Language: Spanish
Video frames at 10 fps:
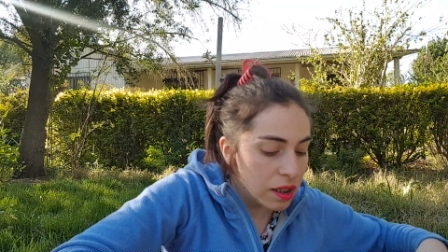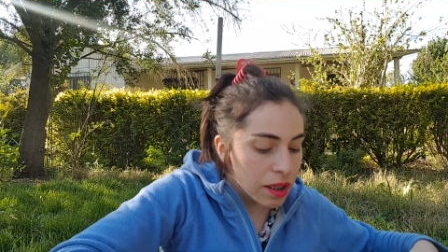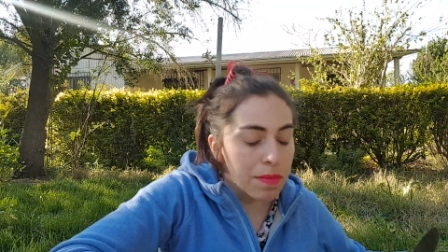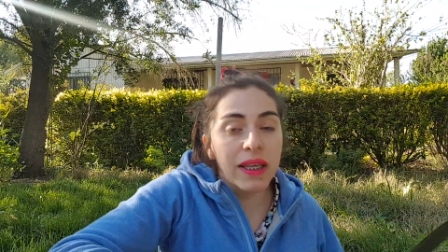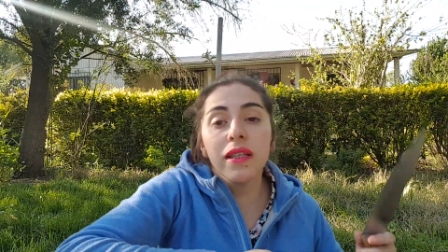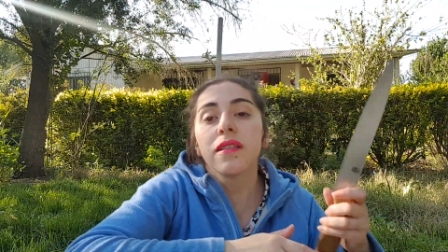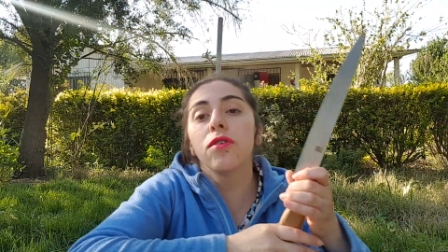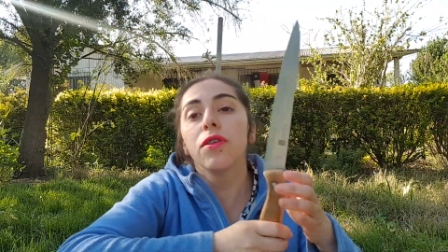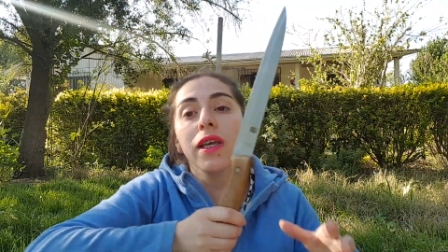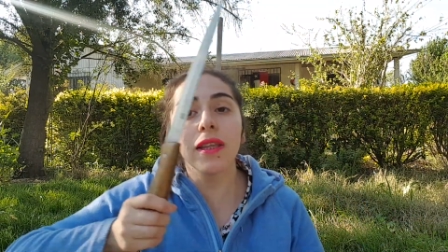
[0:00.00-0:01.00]
Imagínense,
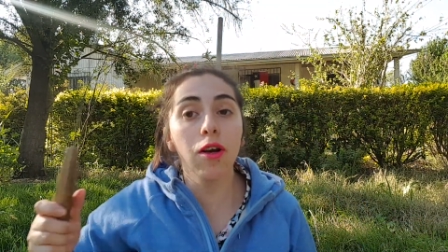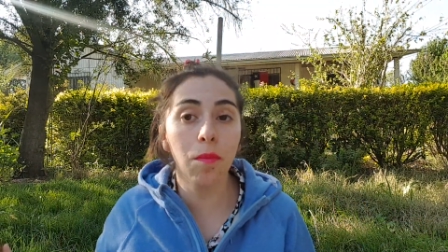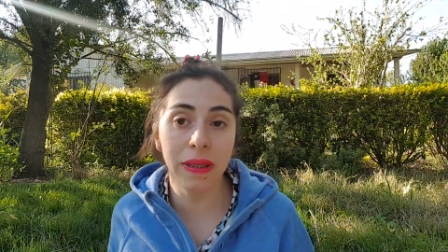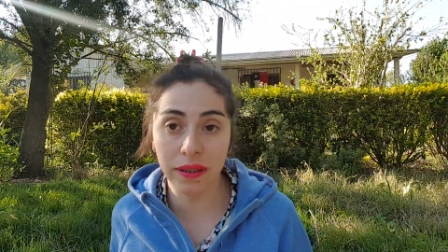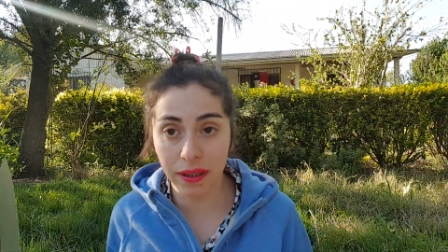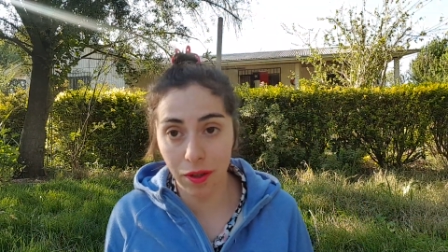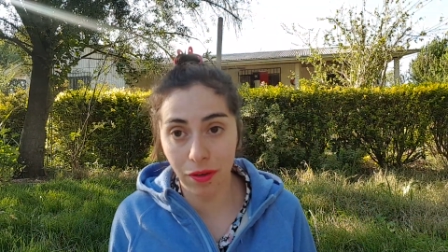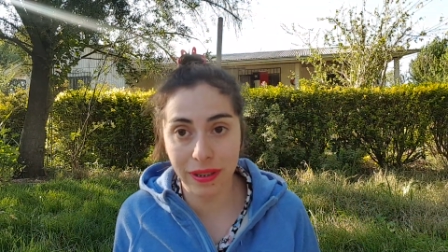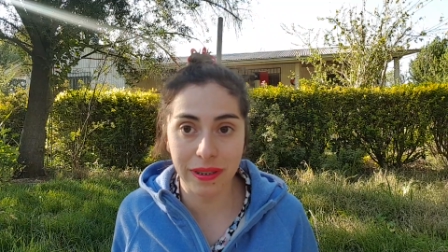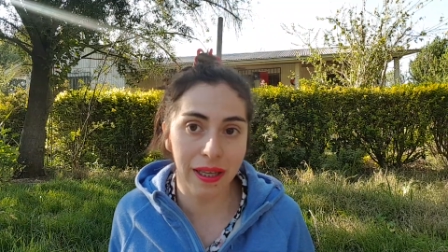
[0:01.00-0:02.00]
hoy día tengo pensado
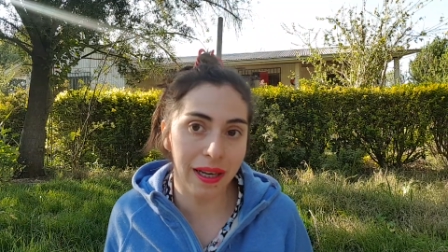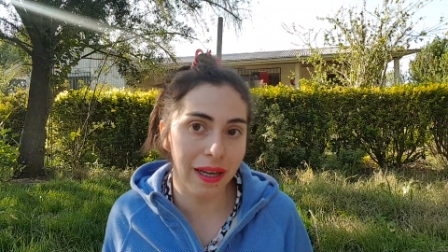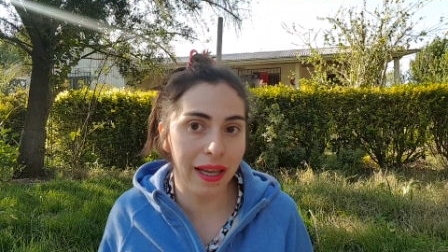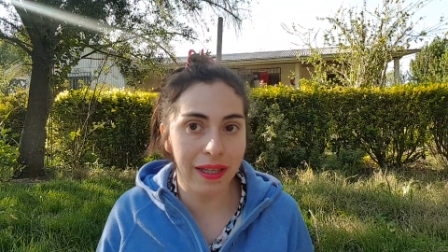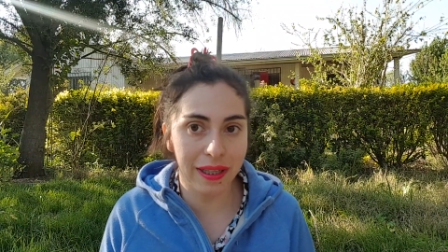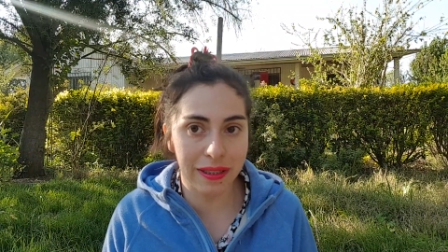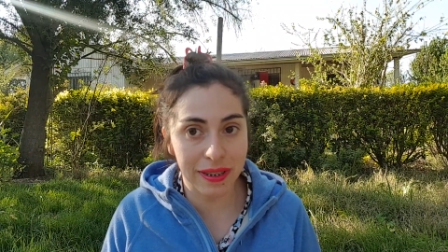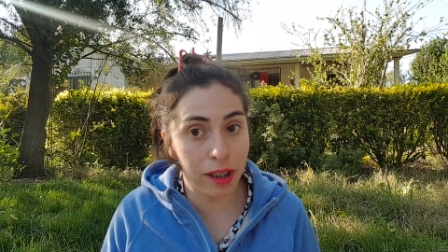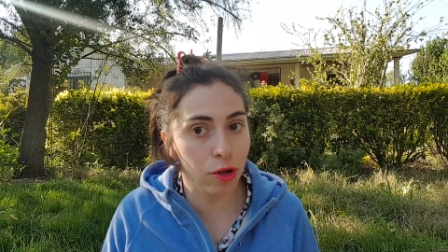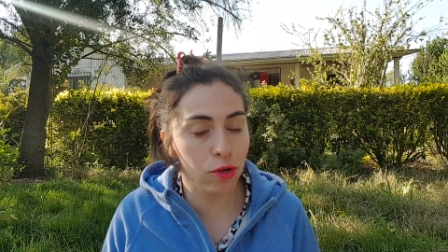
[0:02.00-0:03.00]
hacer el del
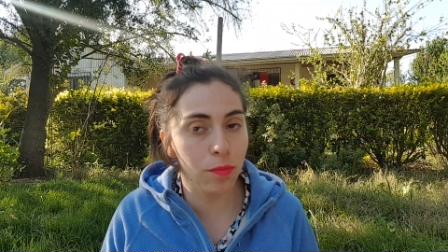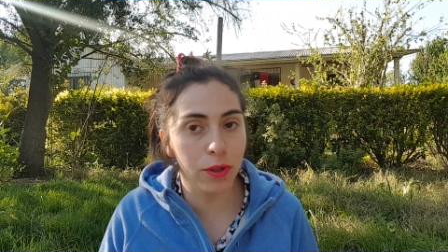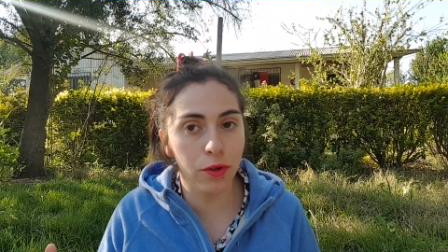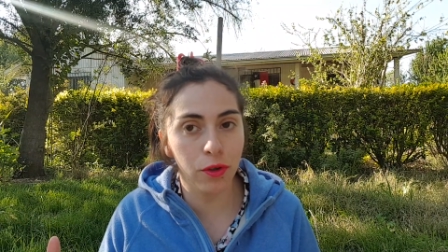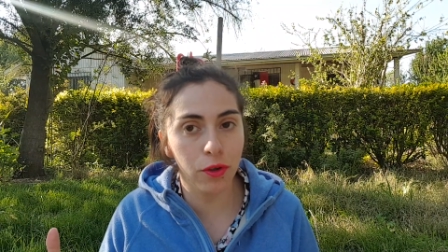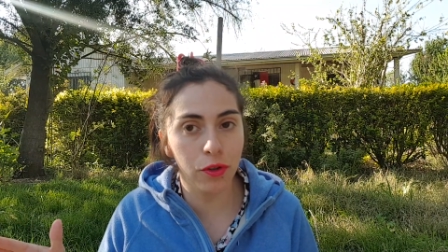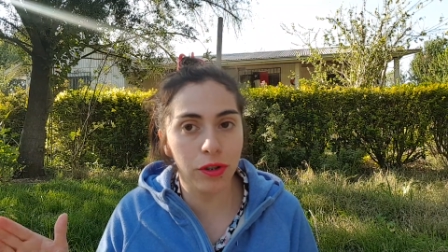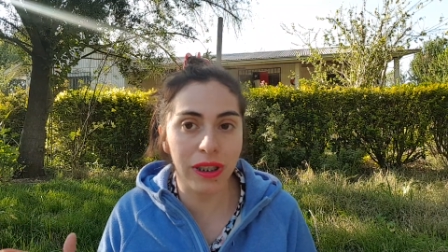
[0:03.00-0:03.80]
ciclo número